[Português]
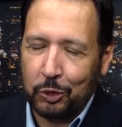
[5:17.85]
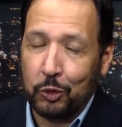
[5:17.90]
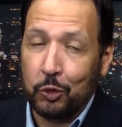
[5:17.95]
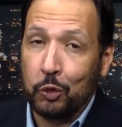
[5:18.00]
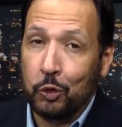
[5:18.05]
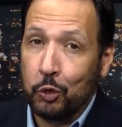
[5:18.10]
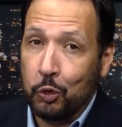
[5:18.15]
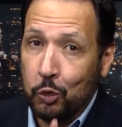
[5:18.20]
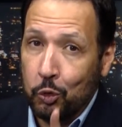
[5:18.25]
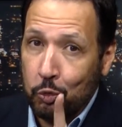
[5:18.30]

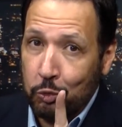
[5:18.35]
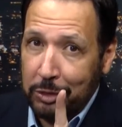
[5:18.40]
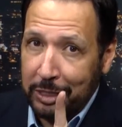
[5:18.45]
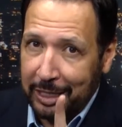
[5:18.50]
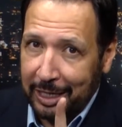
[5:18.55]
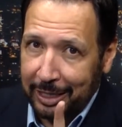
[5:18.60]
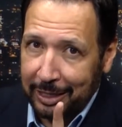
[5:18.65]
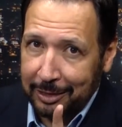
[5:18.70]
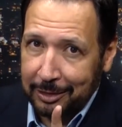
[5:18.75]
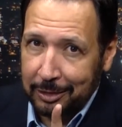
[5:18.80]

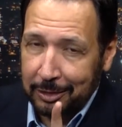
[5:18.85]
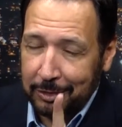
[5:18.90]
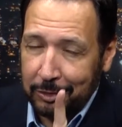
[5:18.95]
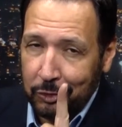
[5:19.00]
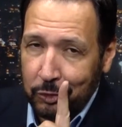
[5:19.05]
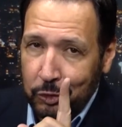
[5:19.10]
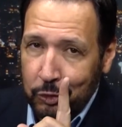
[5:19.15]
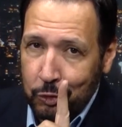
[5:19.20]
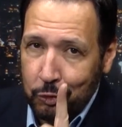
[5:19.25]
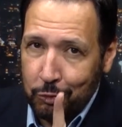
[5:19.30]
Nunca,
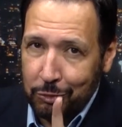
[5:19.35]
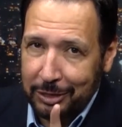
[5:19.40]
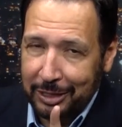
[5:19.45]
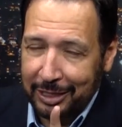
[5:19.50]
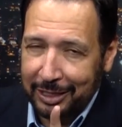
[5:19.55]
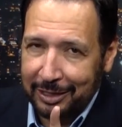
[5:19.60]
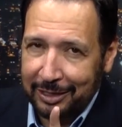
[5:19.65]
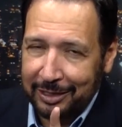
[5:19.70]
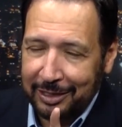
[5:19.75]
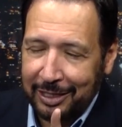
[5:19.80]

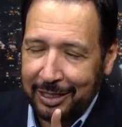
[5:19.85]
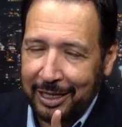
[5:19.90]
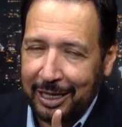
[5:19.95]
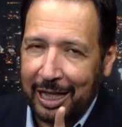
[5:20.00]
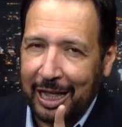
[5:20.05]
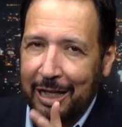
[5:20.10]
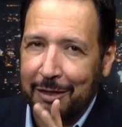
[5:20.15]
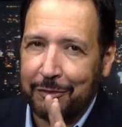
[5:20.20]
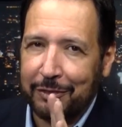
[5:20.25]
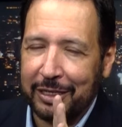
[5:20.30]
nunca
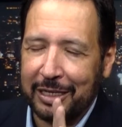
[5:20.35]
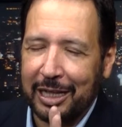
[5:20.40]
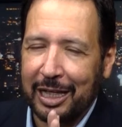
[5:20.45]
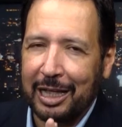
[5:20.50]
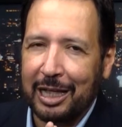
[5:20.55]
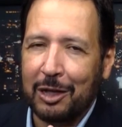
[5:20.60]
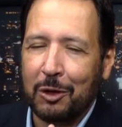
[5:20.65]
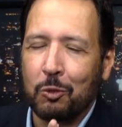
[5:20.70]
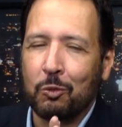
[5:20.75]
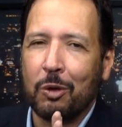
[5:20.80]

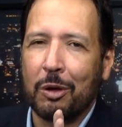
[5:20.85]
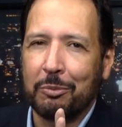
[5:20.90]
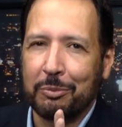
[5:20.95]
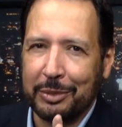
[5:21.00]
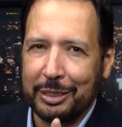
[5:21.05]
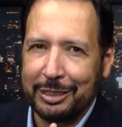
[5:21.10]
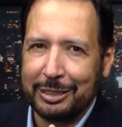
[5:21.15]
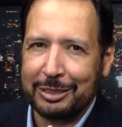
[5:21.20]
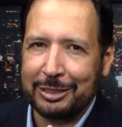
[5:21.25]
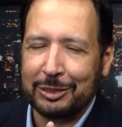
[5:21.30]
haverá uma
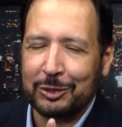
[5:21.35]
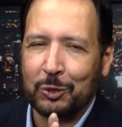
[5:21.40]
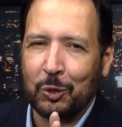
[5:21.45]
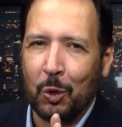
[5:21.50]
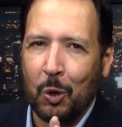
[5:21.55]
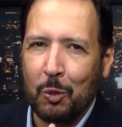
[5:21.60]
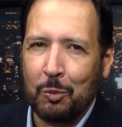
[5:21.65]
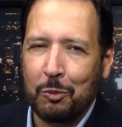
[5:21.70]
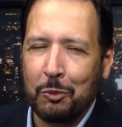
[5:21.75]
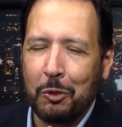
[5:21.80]
Miss
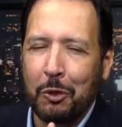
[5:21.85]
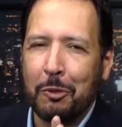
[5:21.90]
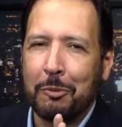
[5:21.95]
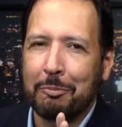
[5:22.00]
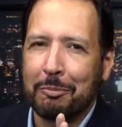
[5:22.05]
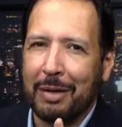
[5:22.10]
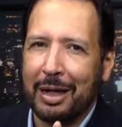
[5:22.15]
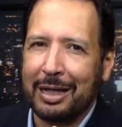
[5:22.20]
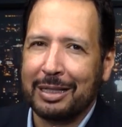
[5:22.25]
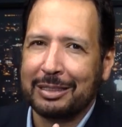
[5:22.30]
como
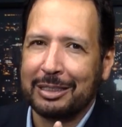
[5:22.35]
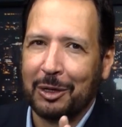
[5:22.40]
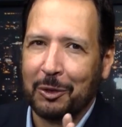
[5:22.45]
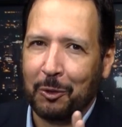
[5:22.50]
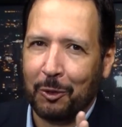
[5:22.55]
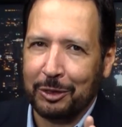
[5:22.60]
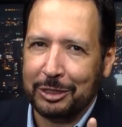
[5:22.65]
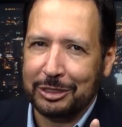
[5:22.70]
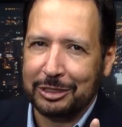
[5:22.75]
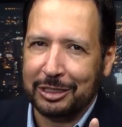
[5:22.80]
Marta
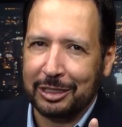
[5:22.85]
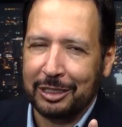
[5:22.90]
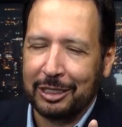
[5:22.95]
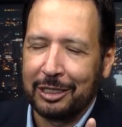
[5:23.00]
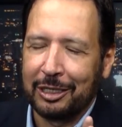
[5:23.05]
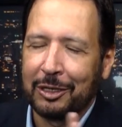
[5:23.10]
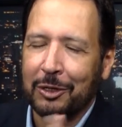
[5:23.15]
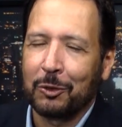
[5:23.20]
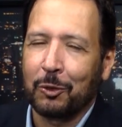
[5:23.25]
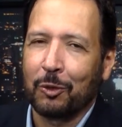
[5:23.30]
Rocha.
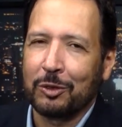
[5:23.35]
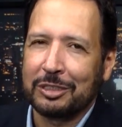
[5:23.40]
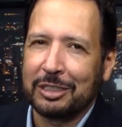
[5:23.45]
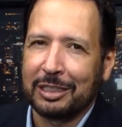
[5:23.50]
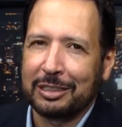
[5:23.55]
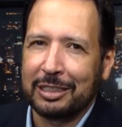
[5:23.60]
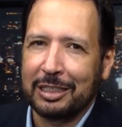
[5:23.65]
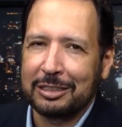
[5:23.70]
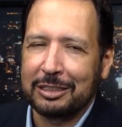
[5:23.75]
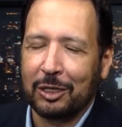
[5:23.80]
Com
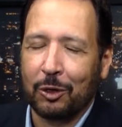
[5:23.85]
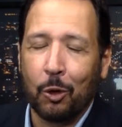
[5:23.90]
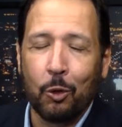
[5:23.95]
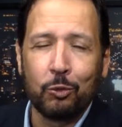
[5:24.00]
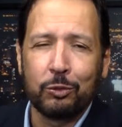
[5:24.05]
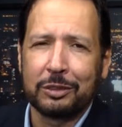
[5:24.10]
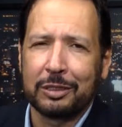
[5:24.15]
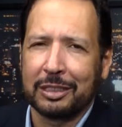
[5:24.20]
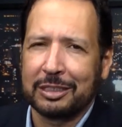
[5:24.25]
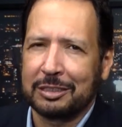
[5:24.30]
certeza
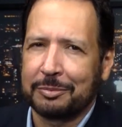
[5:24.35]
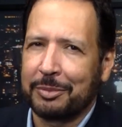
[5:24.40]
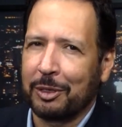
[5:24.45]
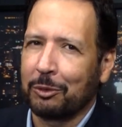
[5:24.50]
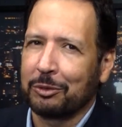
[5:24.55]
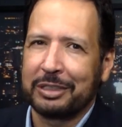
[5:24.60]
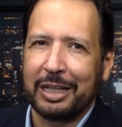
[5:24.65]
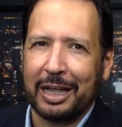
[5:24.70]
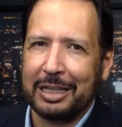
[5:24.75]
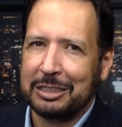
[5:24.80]
outras
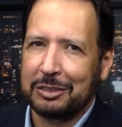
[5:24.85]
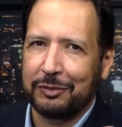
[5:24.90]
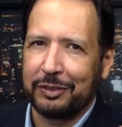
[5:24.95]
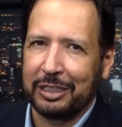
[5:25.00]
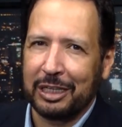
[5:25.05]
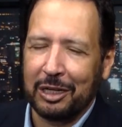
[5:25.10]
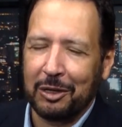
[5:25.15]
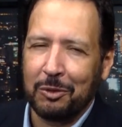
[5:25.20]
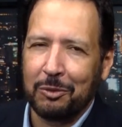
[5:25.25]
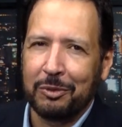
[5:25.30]
beldades
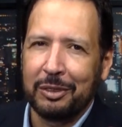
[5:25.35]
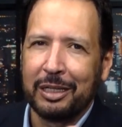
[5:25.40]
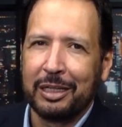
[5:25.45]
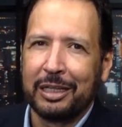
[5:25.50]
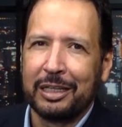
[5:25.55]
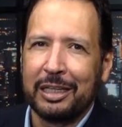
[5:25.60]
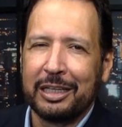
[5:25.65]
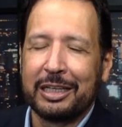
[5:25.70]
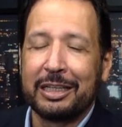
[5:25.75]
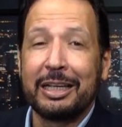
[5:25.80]
virão
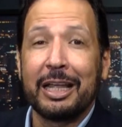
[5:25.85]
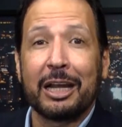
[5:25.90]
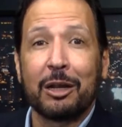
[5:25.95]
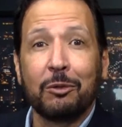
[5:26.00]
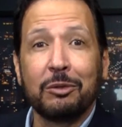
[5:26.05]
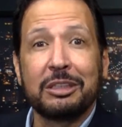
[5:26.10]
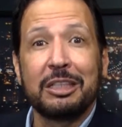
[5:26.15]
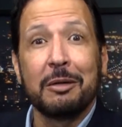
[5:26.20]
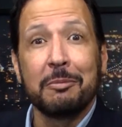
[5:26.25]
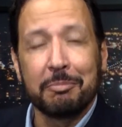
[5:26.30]
e
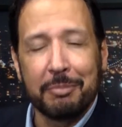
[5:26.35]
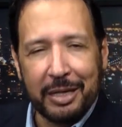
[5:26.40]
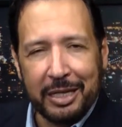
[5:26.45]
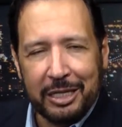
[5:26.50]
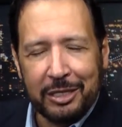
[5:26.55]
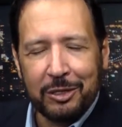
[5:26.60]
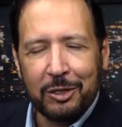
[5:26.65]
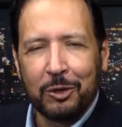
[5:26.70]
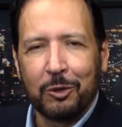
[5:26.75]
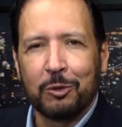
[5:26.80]
criarão
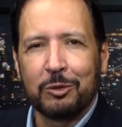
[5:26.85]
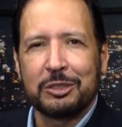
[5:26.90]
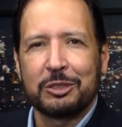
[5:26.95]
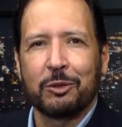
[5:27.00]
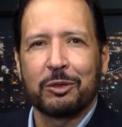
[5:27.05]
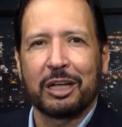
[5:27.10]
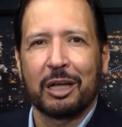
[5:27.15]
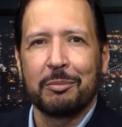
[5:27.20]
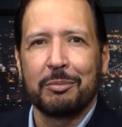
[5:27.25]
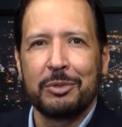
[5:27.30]
também o
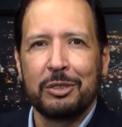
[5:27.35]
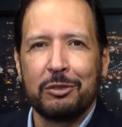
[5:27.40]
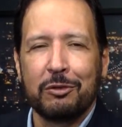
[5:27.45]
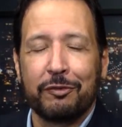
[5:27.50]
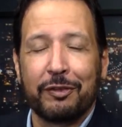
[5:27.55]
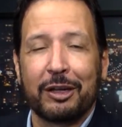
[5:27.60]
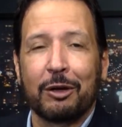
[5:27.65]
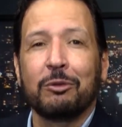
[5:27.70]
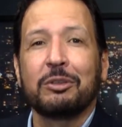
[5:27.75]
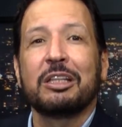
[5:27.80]
seu caminho,
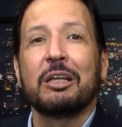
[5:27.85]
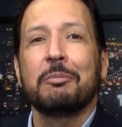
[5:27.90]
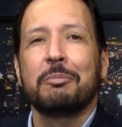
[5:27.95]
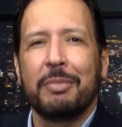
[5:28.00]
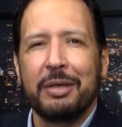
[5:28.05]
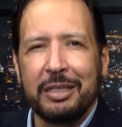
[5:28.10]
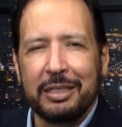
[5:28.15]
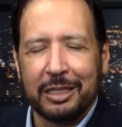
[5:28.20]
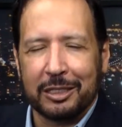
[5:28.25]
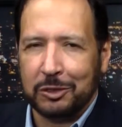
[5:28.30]
farão
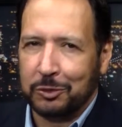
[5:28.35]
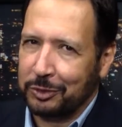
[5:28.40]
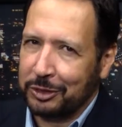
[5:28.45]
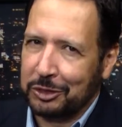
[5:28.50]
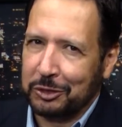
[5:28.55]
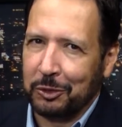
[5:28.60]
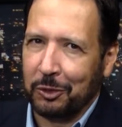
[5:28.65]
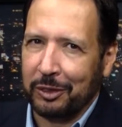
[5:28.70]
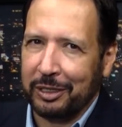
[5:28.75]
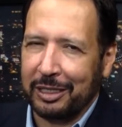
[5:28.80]
também a sua
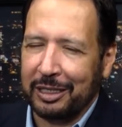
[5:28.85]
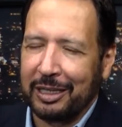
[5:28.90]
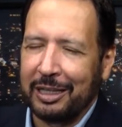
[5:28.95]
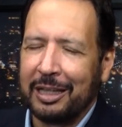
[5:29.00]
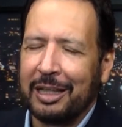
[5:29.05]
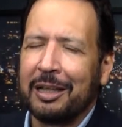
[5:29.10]
história.